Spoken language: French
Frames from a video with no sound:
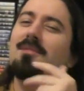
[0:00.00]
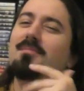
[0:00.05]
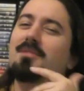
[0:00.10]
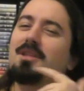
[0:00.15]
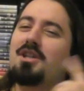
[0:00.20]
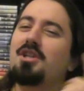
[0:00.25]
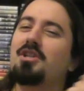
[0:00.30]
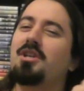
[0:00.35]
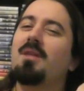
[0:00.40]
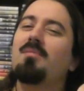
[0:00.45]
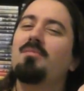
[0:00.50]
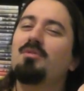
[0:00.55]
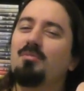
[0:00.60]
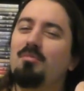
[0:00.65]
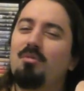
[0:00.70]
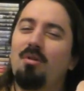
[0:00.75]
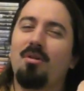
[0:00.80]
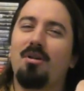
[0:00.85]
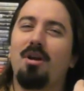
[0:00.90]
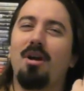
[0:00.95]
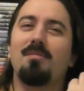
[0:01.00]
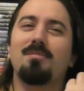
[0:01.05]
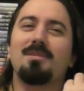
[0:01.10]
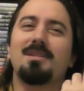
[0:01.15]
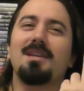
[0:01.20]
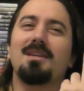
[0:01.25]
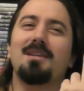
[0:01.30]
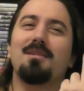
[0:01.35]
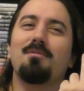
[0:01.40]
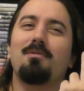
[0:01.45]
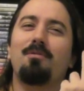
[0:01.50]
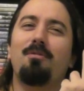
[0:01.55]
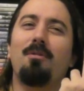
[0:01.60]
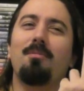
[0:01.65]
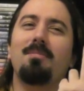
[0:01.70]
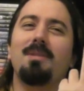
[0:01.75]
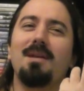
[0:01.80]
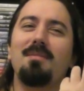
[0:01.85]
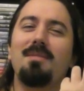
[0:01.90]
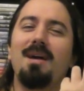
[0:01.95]
des petites gemmes d'humour comme ça qui me font
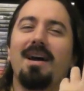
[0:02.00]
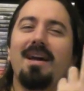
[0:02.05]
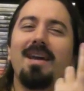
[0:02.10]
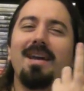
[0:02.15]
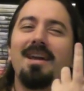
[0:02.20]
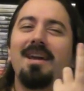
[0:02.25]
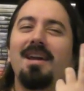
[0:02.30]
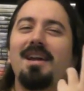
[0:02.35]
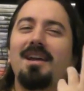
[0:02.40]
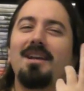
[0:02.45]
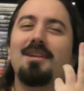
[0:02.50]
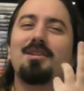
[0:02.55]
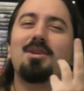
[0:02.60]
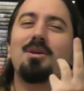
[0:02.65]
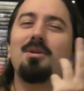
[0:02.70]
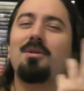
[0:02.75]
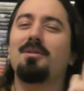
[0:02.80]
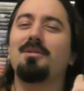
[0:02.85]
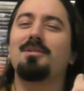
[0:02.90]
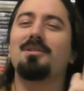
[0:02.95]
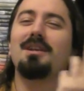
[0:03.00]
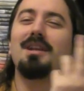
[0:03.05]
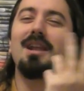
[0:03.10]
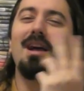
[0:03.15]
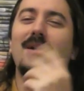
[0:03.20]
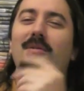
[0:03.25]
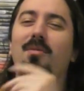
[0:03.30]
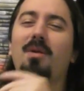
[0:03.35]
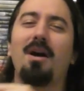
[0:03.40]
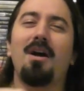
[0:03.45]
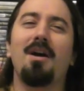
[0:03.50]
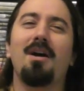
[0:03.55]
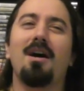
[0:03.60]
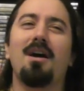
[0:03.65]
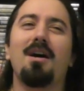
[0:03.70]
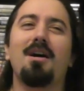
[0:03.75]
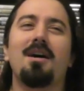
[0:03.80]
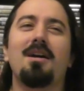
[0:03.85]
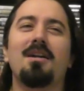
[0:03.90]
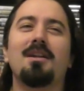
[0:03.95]
bien marrer. Et ce côté-là, quoi.
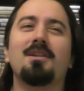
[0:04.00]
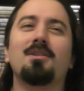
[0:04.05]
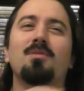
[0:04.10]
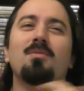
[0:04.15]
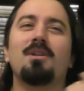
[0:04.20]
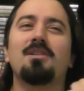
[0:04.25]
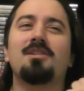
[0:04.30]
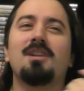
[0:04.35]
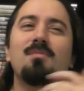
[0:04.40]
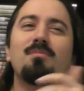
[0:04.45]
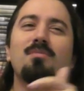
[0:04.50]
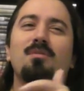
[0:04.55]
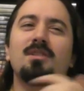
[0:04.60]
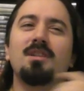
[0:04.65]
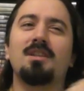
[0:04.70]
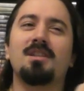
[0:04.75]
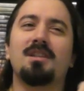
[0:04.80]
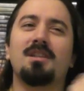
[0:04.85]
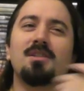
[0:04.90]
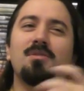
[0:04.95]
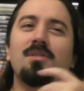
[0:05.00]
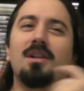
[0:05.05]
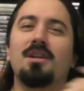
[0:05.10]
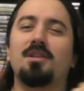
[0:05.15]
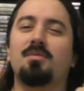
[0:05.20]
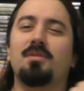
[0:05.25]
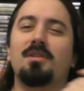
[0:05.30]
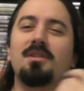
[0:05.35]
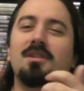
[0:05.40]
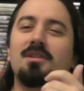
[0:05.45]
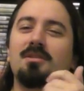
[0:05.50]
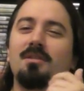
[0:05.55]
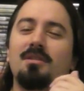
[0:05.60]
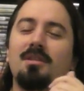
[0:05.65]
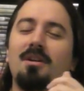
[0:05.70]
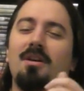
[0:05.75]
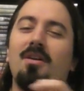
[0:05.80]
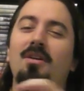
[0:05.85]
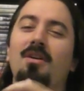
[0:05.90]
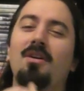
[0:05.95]
Euh, les trois gemmes bondissent les unes à la suite des
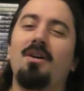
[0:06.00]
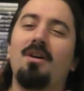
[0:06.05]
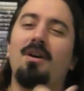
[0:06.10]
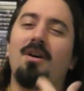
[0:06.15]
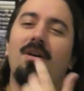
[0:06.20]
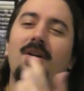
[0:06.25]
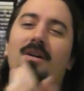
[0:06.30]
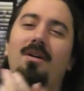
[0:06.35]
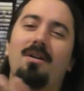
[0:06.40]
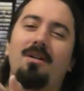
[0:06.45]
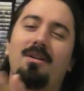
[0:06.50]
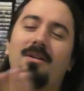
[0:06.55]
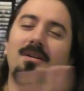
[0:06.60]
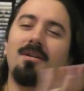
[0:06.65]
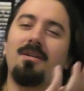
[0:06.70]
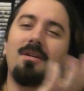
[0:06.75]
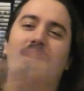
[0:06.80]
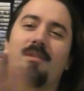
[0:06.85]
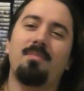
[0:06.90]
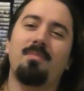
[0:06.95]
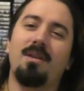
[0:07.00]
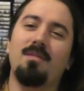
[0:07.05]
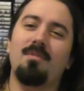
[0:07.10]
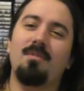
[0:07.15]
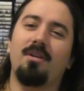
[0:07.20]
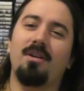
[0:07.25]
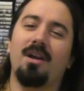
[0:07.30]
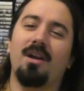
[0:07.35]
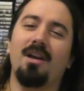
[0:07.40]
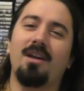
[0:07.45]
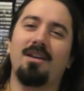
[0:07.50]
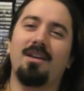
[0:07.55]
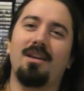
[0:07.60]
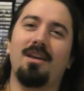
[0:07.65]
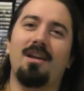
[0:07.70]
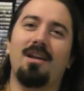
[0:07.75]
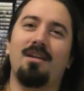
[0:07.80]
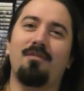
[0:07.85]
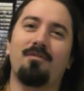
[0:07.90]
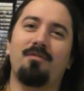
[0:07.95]
autres en, réprimant Greg. Et
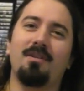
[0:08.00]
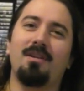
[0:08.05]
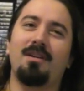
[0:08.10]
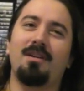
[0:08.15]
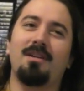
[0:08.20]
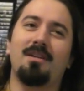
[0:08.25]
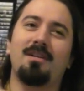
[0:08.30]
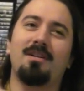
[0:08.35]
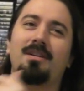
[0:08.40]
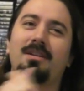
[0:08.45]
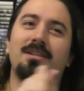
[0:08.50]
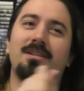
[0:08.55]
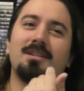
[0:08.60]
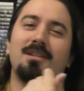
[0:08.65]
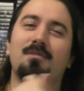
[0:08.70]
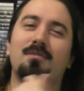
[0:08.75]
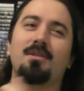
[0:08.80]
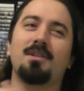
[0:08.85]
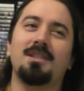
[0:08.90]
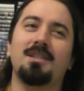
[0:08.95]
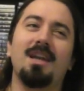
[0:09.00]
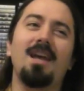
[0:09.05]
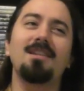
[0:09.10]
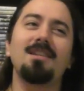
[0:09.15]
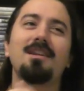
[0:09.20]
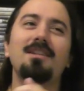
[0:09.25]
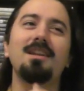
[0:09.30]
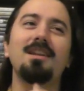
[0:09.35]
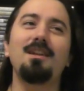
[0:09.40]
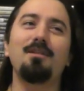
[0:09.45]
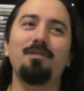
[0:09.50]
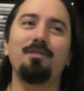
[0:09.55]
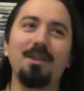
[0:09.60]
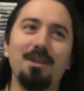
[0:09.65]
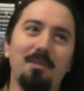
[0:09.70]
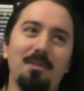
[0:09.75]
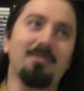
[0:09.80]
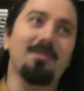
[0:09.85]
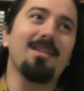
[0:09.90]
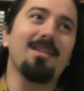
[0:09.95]
à la fin, euh, Steven dit Attendez les filles